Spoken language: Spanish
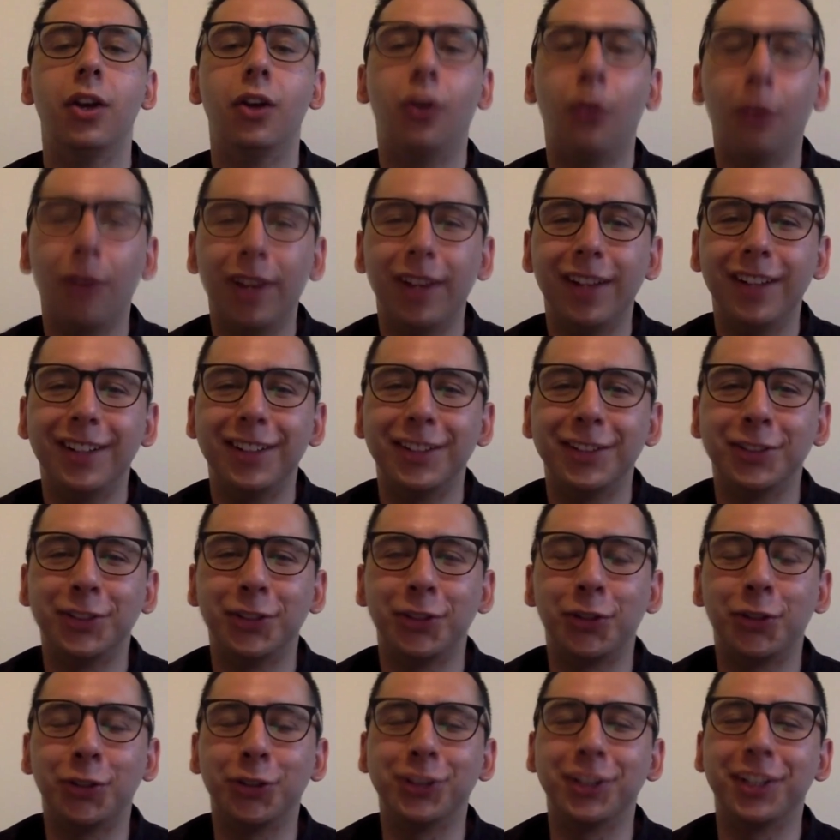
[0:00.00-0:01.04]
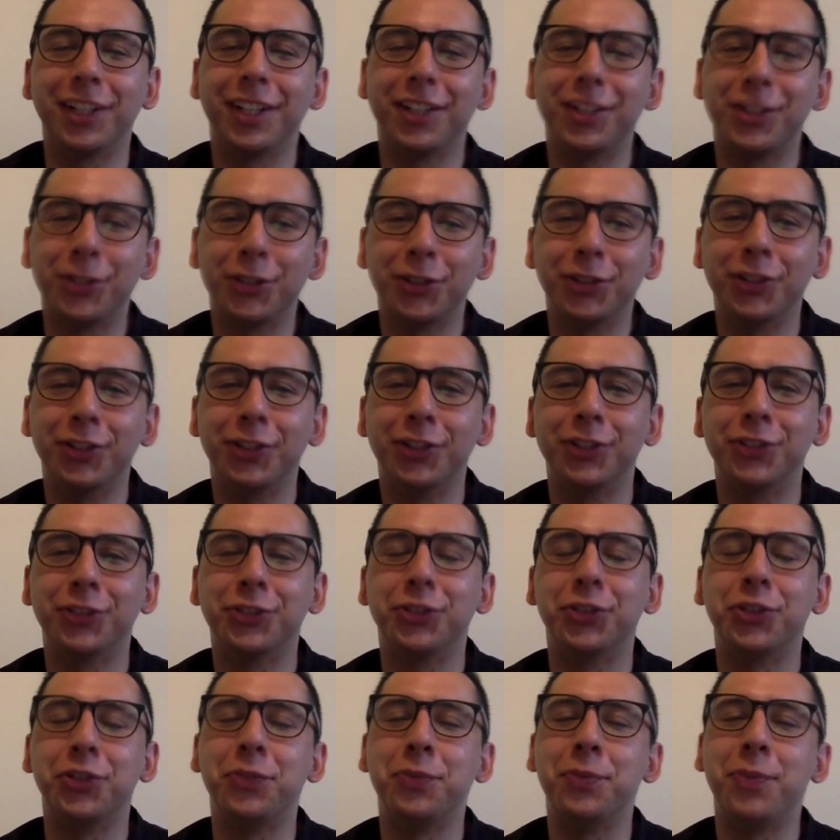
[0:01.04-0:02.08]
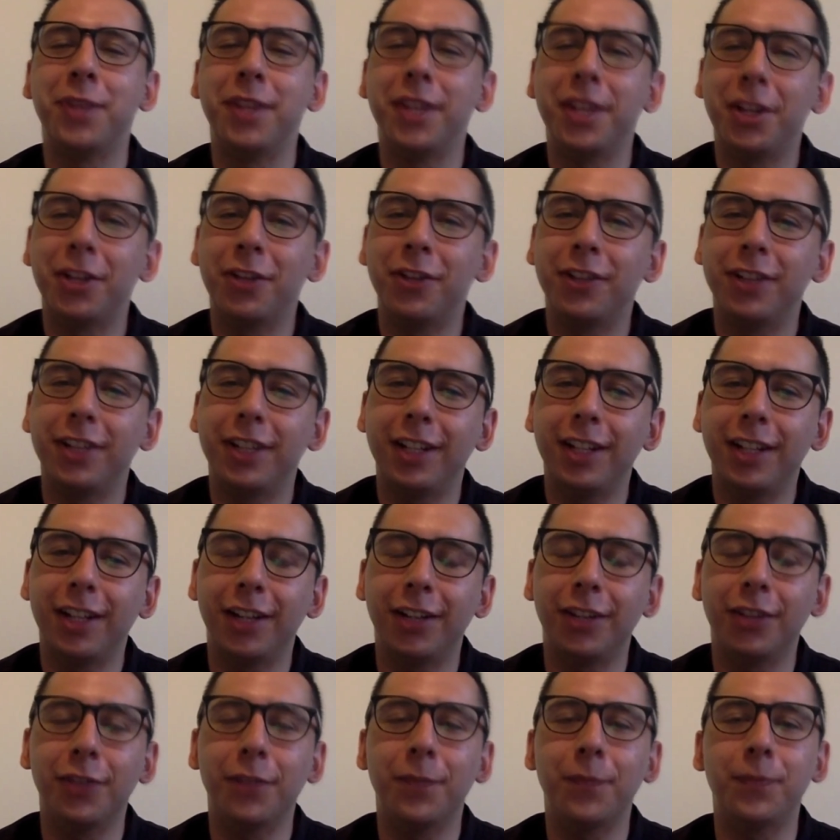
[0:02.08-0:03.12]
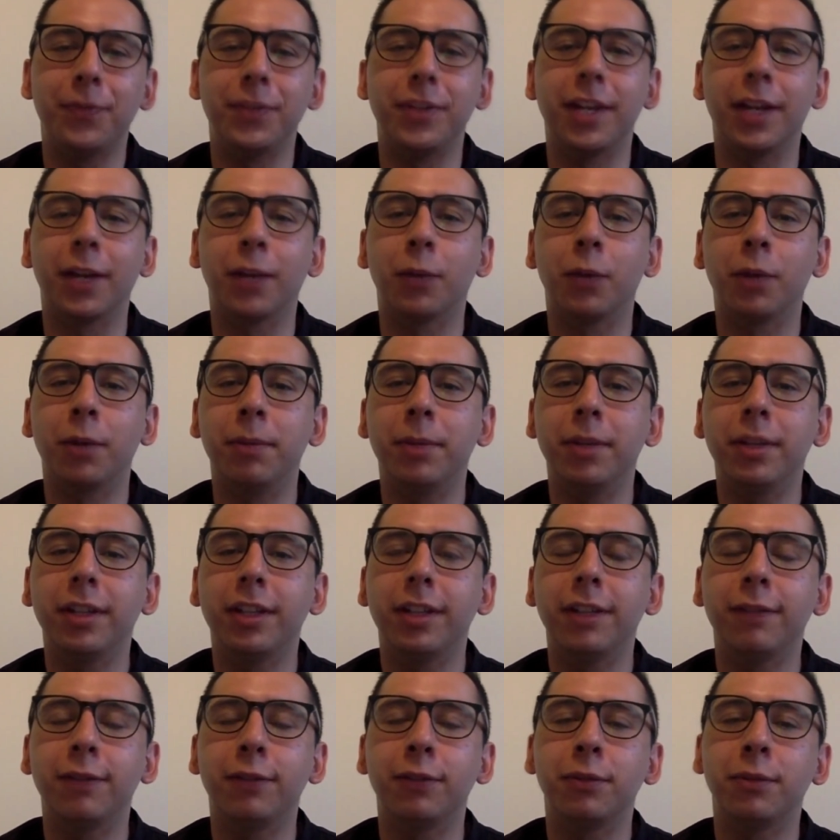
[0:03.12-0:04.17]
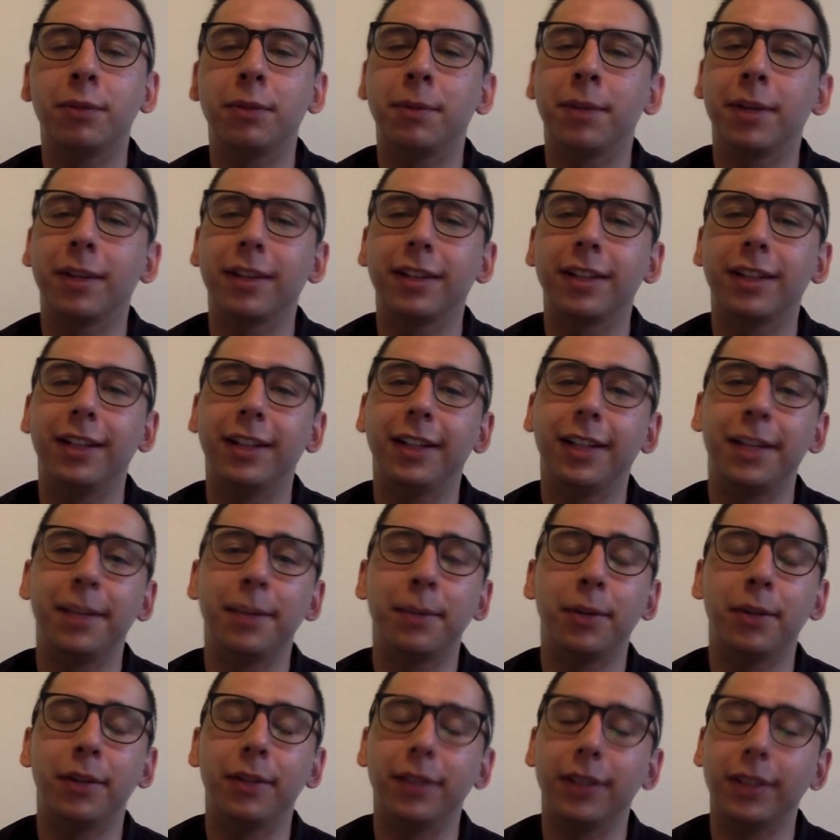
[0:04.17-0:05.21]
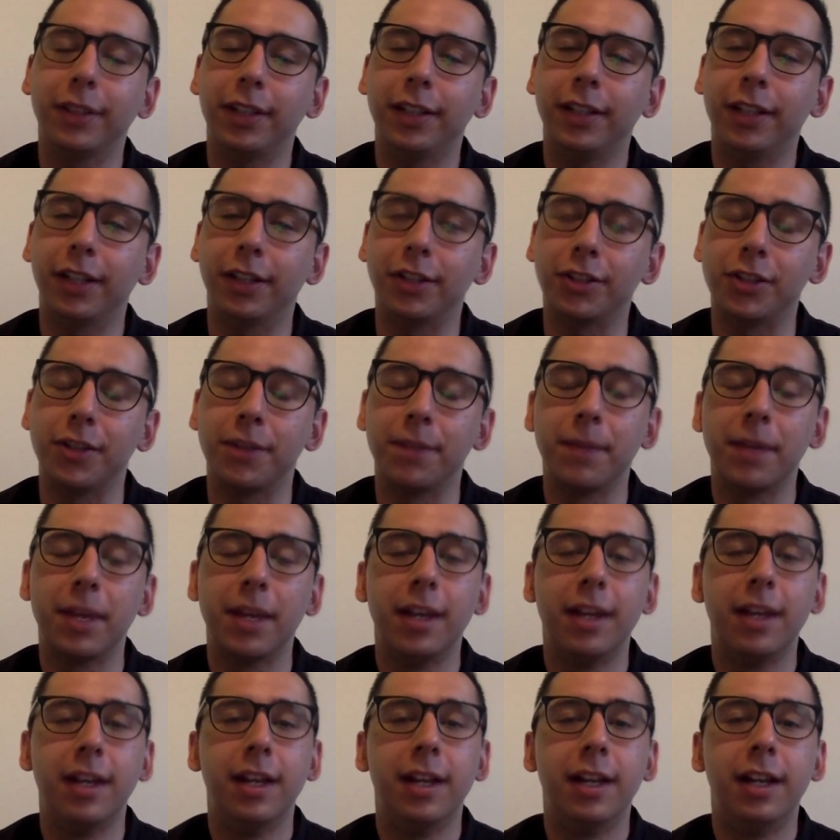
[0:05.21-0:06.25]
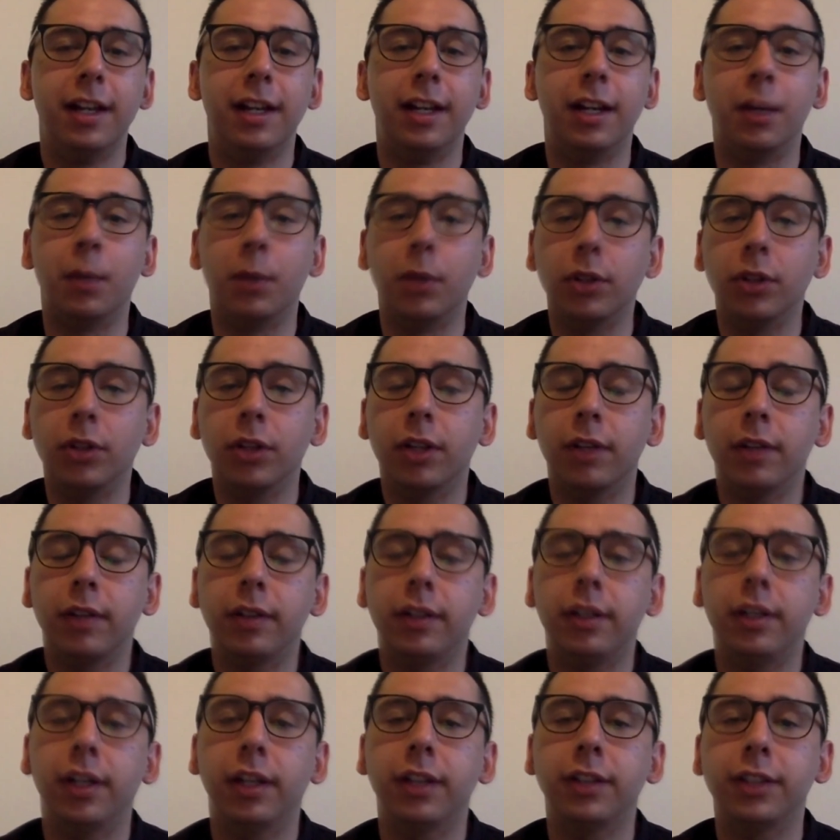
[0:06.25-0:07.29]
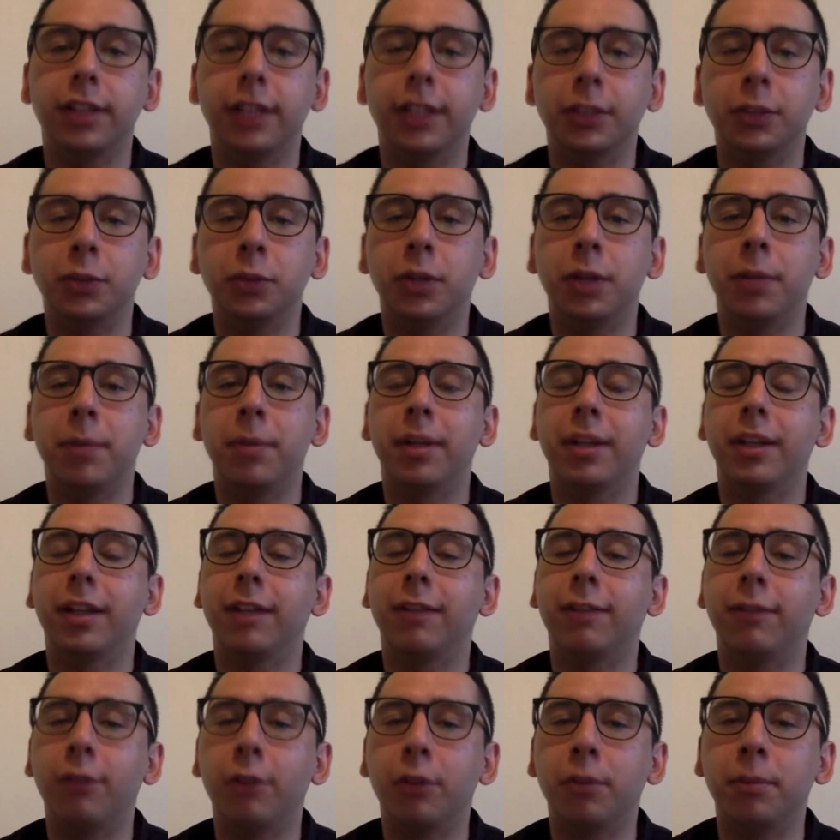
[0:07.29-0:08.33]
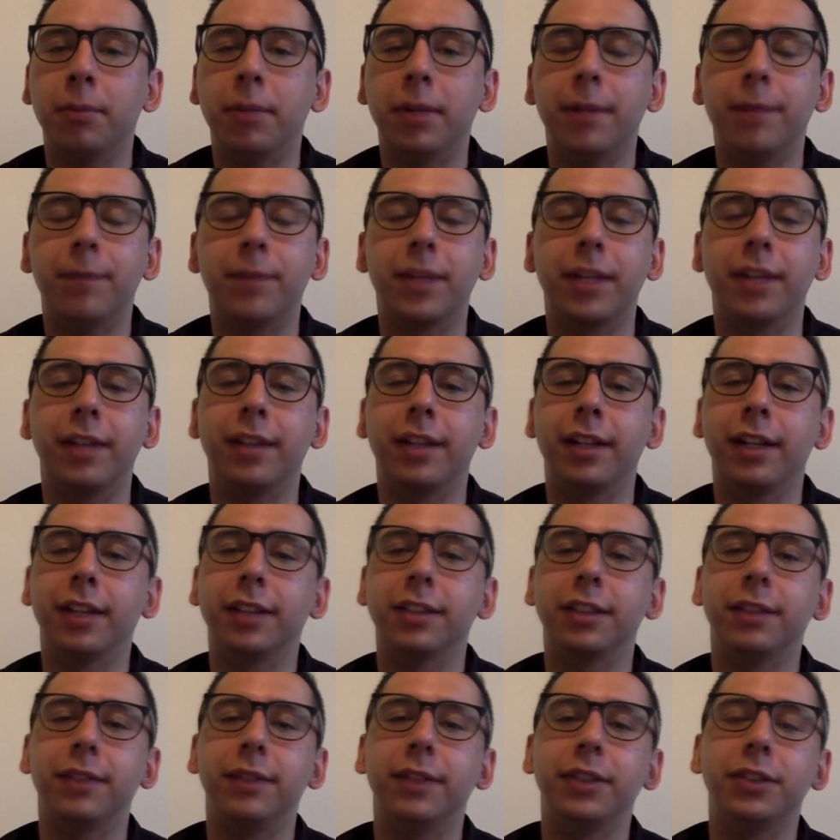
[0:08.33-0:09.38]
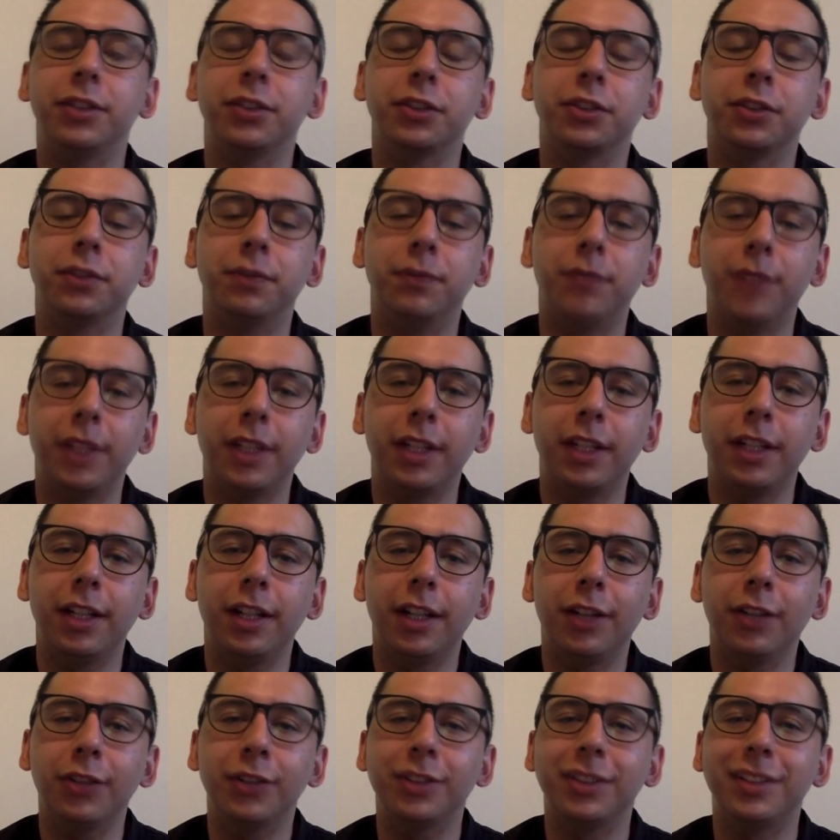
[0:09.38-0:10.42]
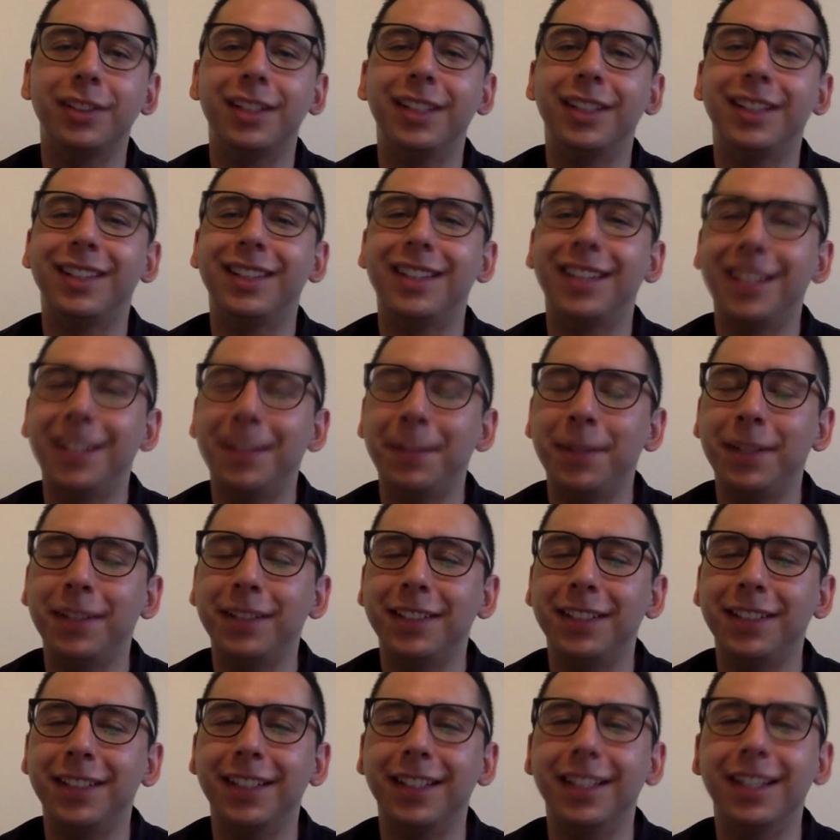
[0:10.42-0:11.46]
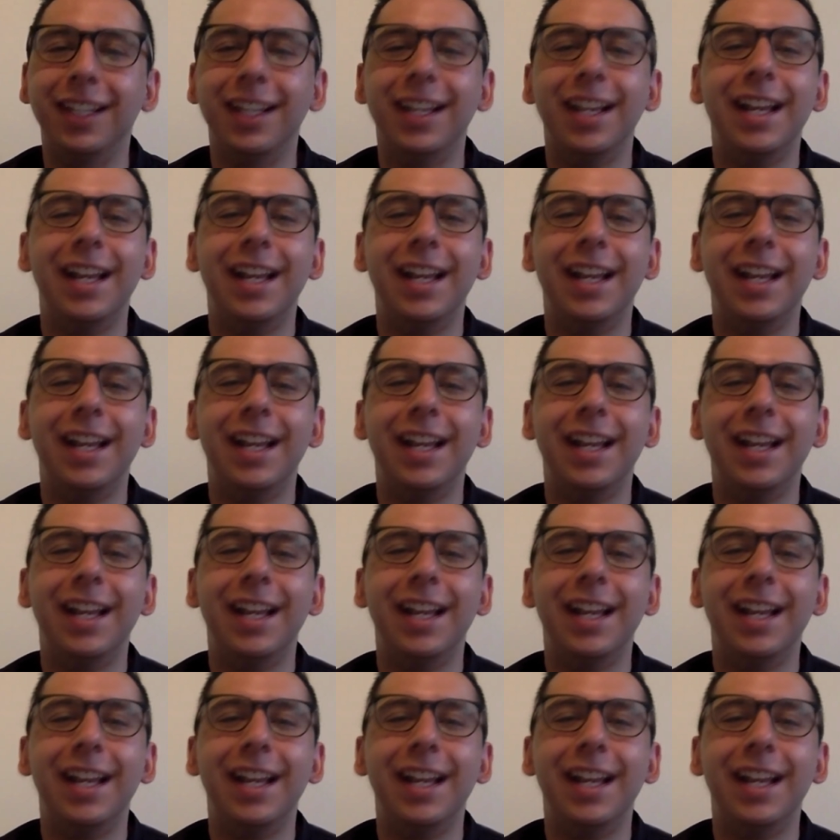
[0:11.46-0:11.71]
Hola, soy José Gachot, soy médico veterinario y actualmente formo parte del equipo de VetTriage. Les cuento que VetTriage es una plataforma que entrega servicios veterinarios de telemedicina